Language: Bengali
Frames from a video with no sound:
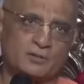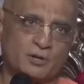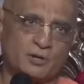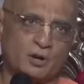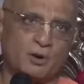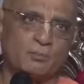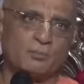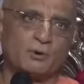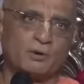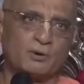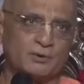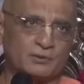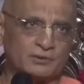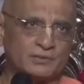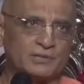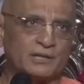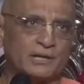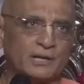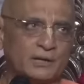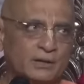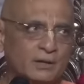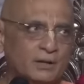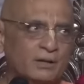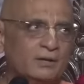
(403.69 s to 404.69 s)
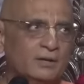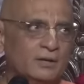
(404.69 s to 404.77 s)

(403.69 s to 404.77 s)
সবর হচ্ছে এই